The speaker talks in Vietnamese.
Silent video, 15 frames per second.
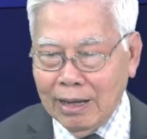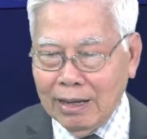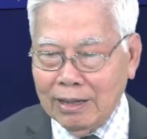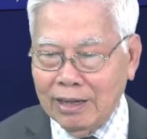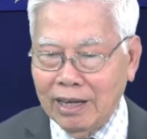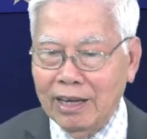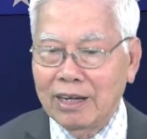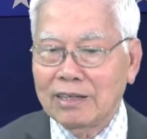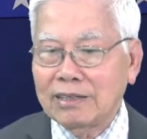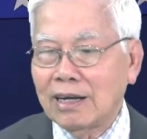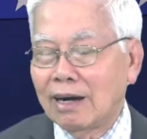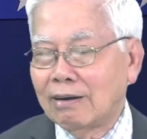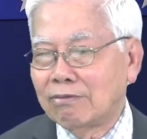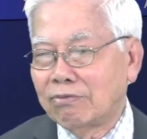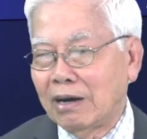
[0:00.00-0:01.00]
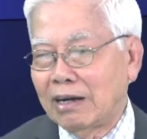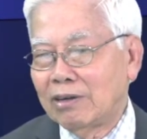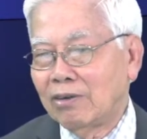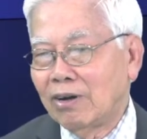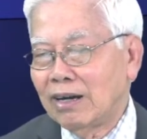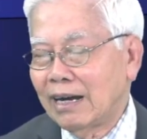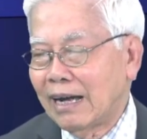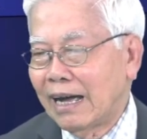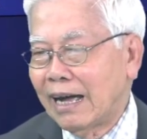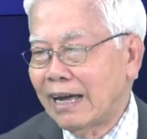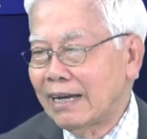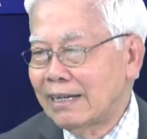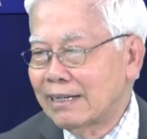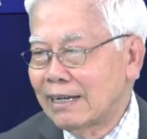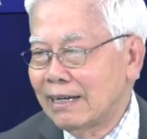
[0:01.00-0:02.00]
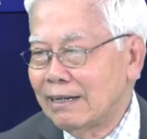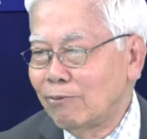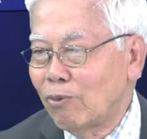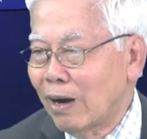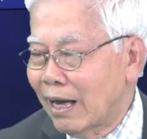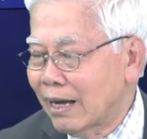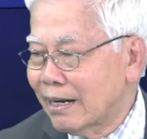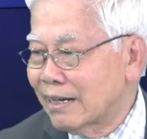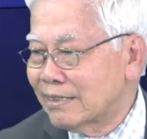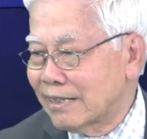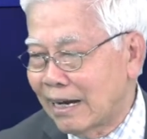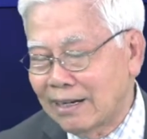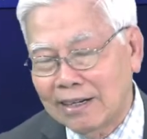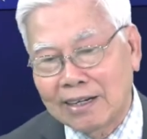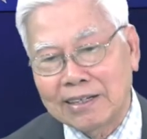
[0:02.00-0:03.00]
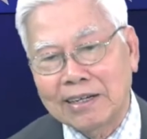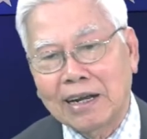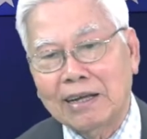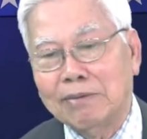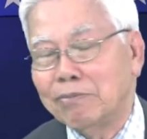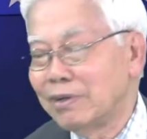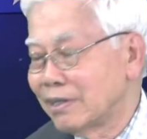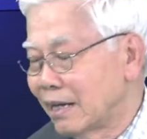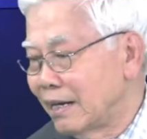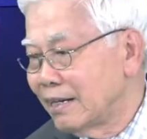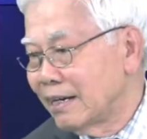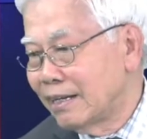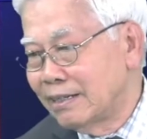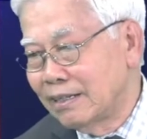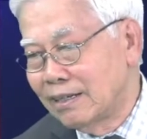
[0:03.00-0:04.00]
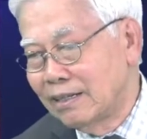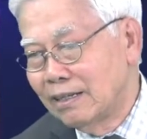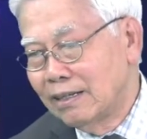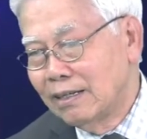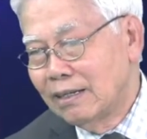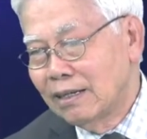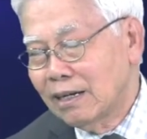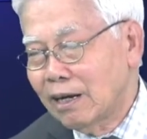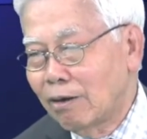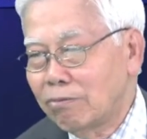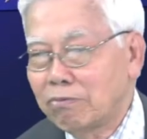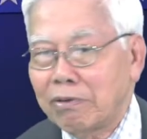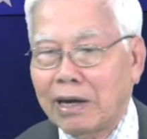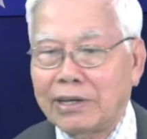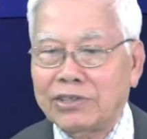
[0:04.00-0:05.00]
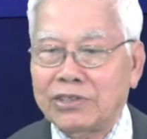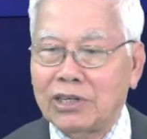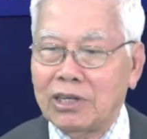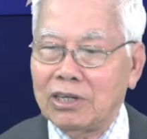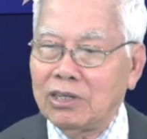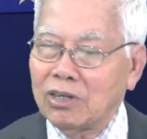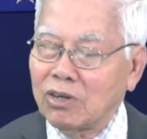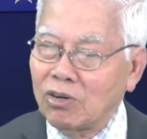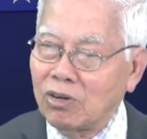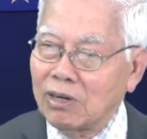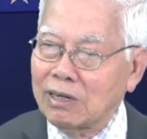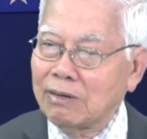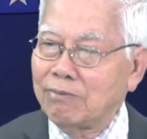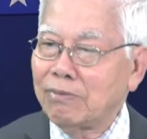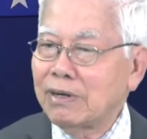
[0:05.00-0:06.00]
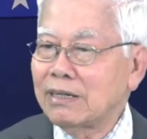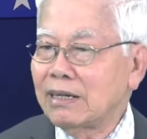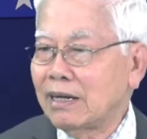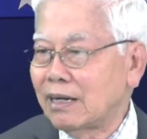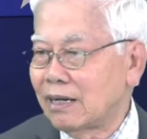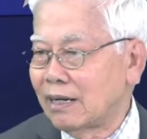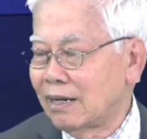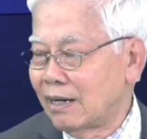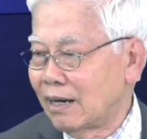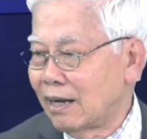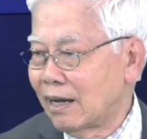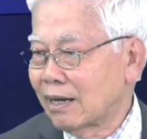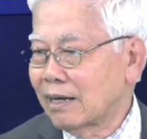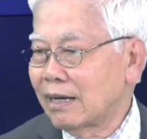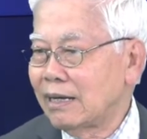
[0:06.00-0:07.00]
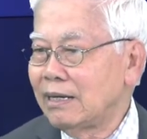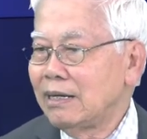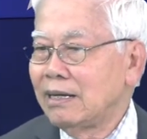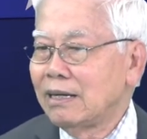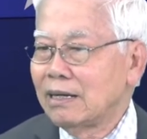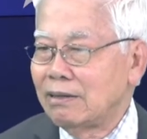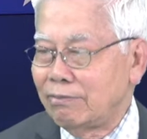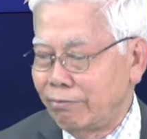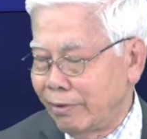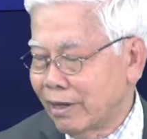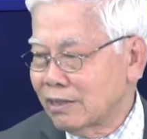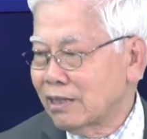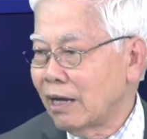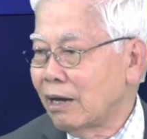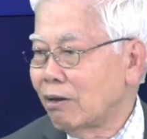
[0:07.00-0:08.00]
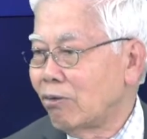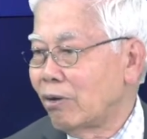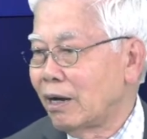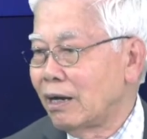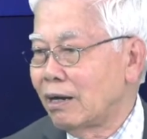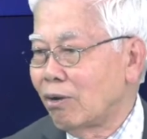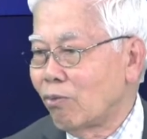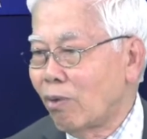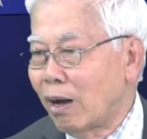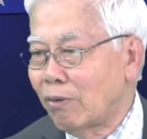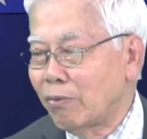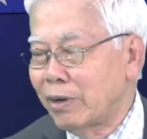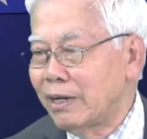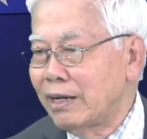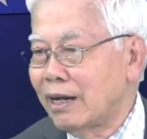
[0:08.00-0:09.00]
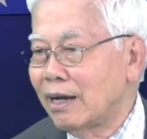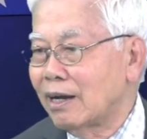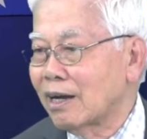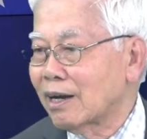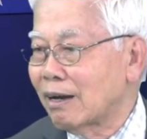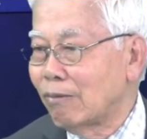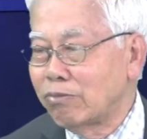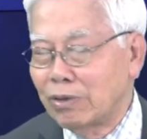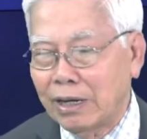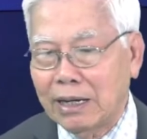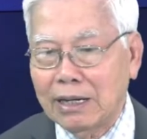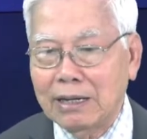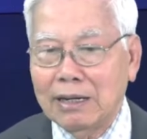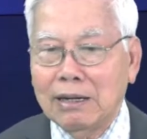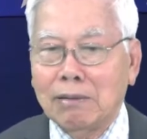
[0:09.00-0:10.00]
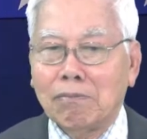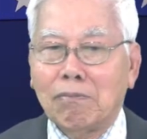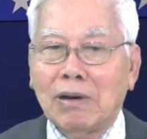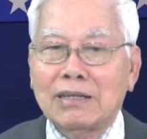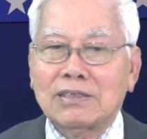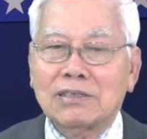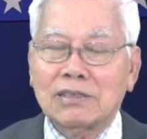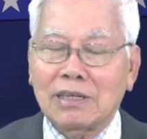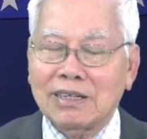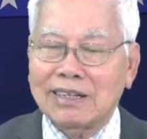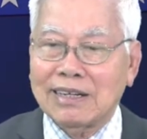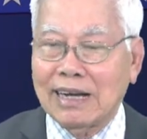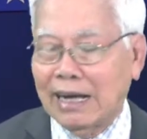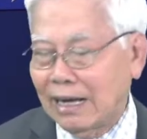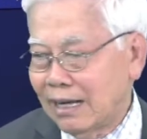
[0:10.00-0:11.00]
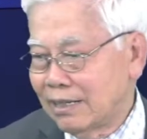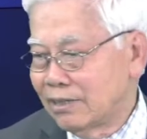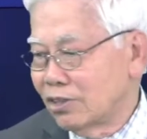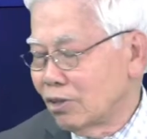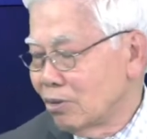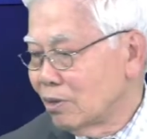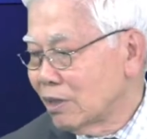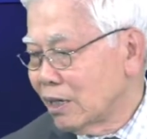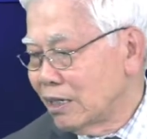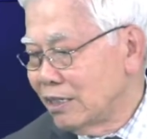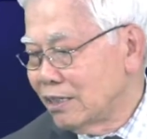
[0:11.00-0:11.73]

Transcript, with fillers: hiện giờ phải nói là hai cái qua cái trả lời này mình thấy cái gì không phải chỉ có cái vấn đề là cái việc theo hay là Huawei hay là công nghệ mà tất cả những cái